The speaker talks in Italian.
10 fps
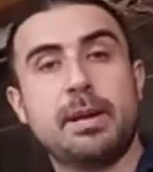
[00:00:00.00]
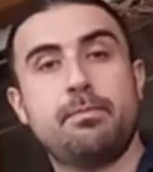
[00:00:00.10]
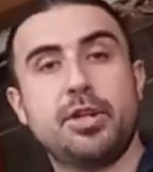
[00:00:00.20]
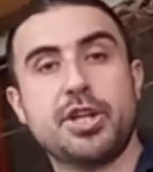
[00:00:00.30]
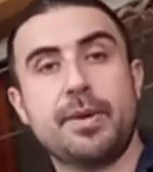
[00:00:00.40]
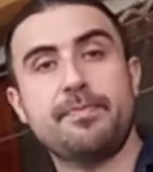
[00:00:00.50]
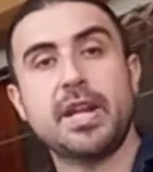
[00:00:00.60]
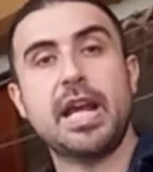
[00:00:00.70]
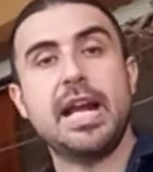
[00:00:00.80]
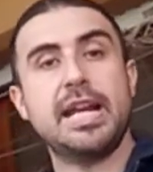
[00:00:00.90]
semplice.
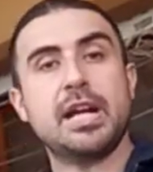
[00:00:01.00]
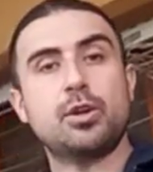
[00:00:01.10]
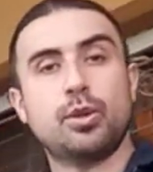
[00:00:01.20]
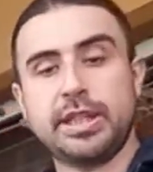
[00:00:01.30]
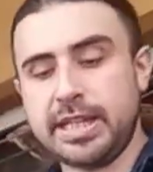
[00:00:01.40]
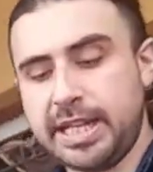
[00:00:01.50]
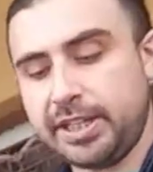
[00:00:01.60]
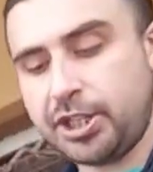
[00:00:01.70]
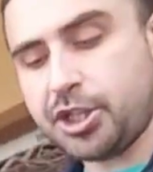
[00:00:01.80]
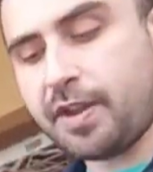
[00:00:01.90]
L'angolo
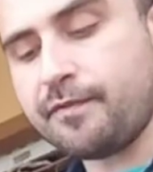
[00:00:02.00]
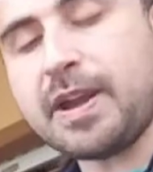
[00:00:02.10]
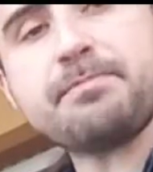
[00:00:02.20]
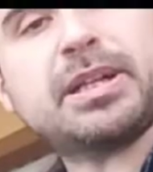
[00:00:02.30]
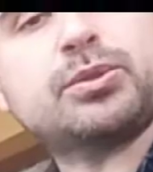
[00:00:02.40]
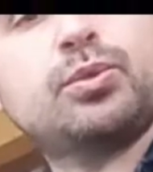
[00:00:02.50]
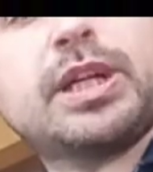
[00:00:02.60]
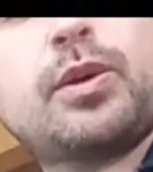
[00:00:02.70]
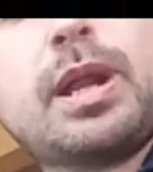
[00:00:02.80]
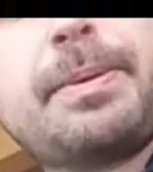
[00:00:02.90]
dell'indice va
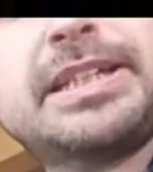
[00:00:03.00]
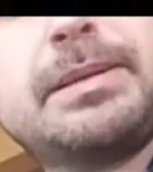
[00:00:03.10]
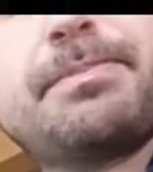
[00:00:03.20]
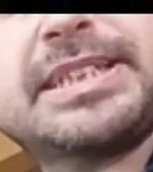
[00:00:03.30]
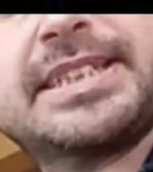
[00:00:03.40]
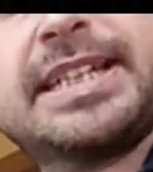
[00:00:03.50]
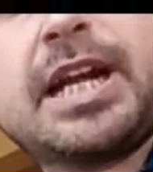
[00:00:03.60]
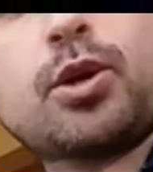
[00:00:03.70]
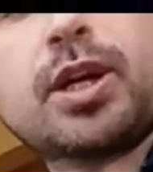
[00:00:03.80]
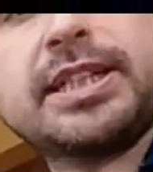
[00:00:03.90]
imbattuta con la parte bassa
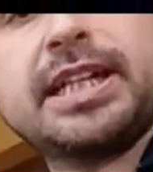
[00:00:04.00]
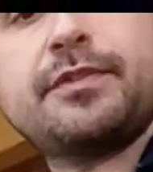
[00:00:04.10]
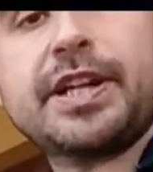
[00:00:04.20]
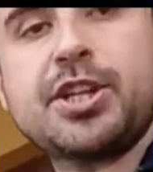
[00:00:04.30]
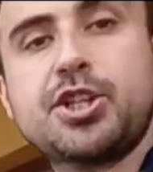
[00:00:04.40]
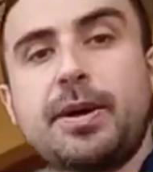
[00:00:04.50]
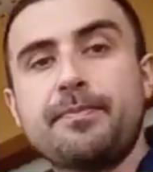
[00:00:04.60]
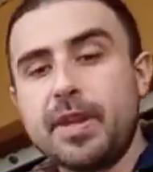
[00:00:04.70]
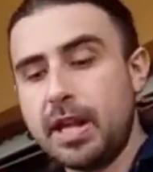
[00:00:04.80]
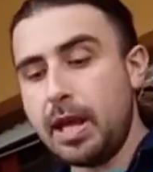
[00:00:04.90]
della cocca della
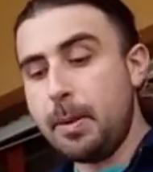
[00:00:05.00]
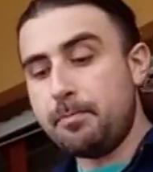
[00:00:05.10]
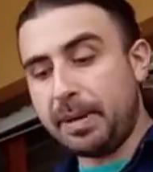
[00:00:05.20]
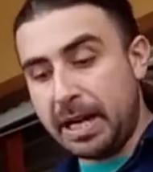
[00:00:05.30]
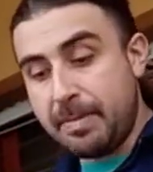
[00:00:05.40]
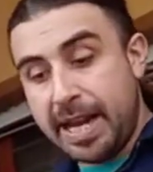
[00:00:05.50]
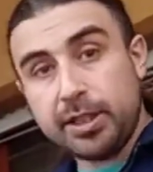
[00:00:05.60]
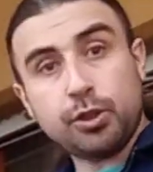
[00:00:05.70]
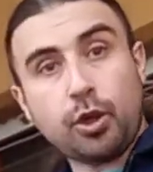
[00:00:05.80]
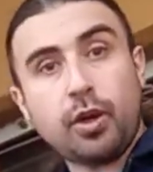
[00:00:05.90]
freccia,
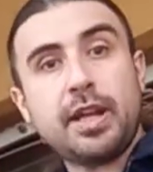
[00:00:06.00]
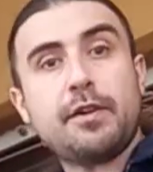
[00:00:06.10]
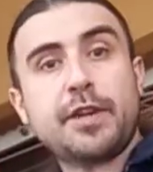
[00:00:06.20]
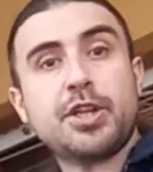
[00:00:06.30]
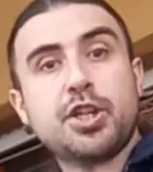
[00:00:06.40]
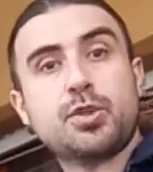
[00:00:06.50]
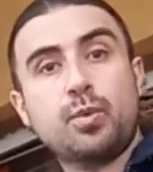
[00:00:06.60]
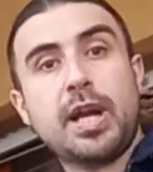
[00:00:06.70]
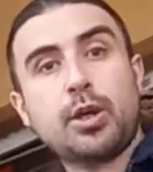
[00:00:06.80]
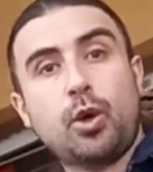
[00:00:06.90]
premendo la freccia
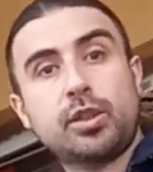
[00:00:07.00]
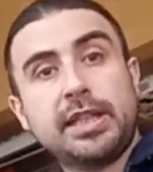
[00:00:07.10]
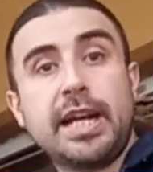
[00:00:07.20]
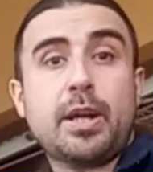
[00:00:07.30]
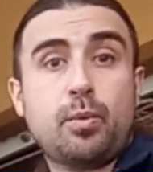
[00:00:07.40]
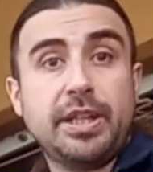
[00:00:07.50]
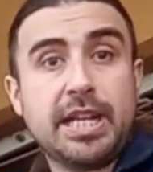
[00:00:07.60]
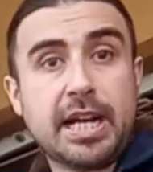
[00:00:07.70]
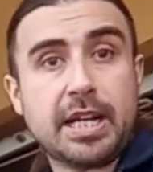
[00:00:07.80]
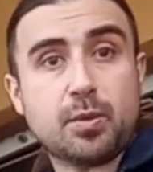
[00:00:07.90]
sulla corda e
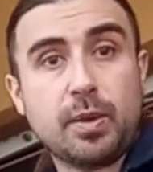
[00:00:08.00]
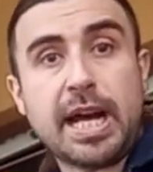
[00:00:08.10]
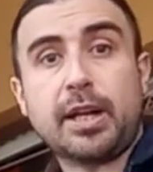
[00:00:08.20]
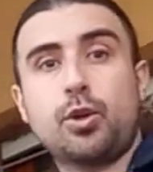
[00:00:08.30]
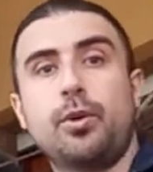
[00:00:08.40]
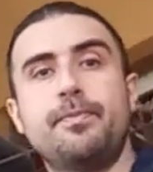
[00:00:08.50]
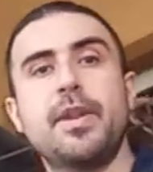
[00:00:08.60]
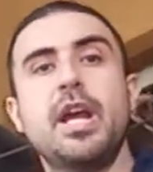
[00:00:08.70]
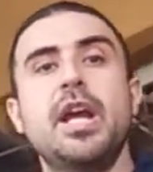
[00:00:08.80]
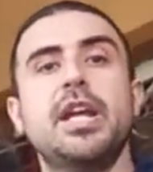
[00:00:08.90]
quindi anche sull'arco.
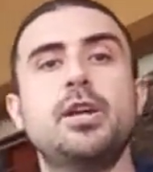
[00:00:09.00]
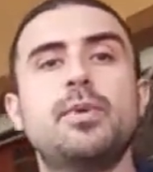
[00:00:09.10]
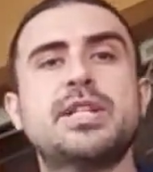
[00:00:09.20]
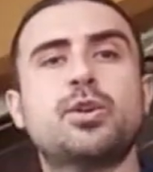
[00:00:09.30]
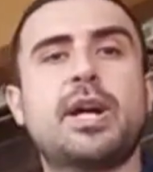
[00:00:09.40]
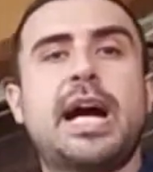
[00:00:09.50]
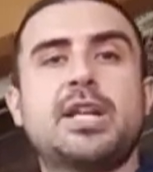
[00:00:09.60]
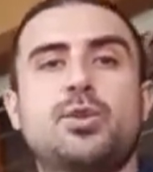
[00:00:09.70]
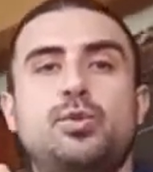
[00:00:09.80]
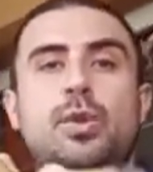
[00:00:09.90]
In questo
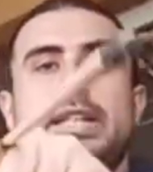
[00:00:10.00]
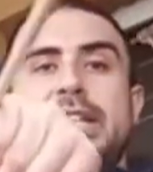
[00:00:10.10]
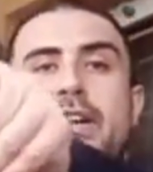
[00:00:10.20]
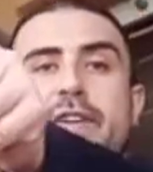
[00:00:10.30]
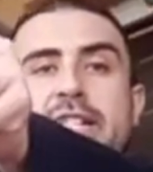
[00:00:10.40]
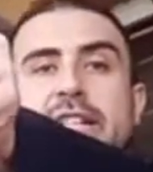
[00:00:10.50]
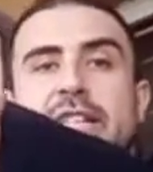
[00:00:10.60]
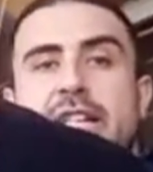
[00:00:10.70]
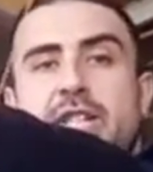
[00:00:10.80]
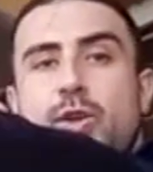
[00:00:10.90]
caso, durante la fase di
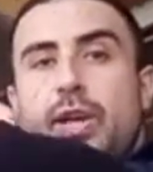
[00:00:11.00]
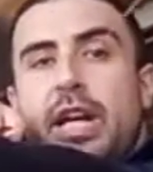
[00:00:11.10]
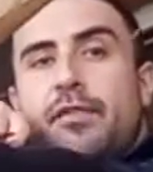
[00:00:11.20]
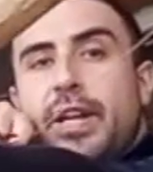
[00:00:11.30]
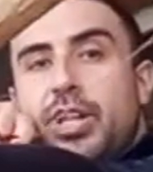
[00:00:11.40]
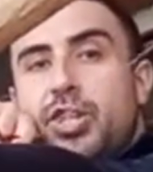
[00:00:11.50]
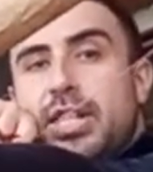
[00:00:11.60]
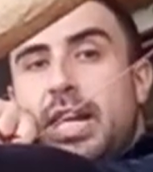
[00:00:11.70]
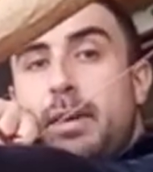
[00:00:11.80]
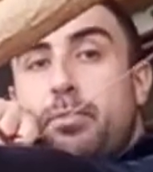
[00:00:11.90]
trazione, la freccia
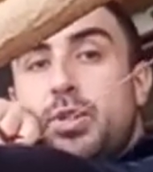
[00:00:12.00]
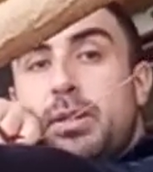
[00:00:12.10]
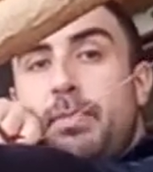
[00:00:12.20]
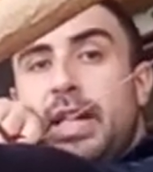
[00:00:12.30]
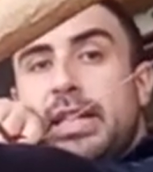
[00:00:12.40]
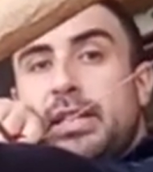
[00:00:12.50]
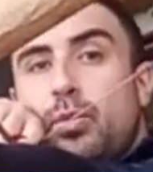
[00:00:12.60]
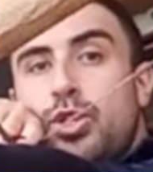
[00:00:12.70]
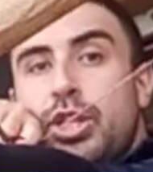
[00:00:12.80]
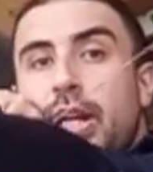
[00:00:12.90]
sarà impossibilitata
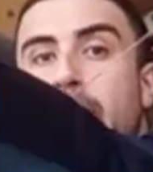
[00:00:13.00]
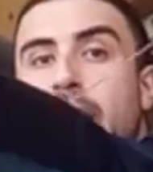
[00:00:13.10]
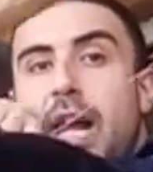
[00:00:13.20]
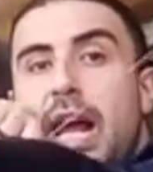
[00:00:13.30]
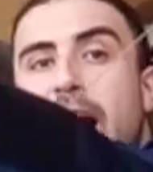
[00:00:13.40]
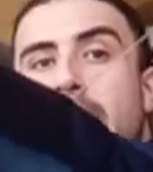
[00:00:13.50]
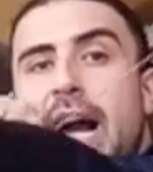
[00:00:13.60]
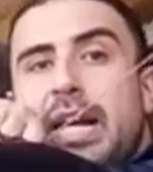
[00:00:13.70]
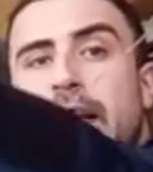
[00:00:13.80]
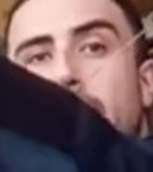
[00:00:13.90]
a uscire
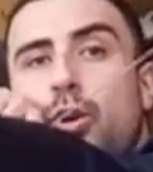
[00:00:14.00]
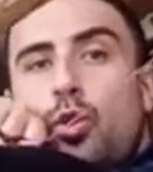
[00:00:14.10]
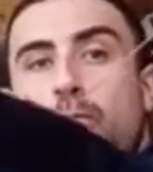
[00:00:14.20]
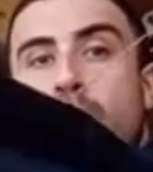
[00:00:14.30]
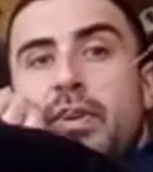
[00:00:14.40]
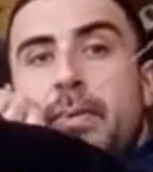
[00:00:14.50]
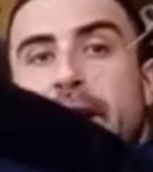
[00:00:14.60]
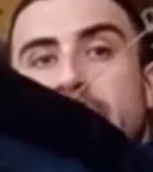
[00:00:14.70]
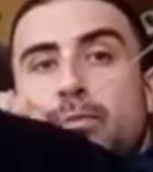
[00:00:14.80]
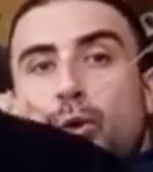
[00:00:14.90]
anche con
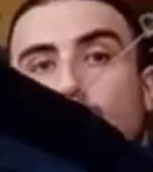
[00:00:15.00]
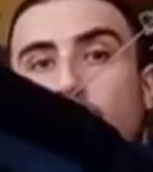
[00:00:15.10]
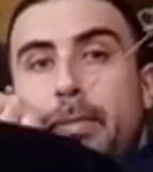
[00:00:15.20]
movimenti molto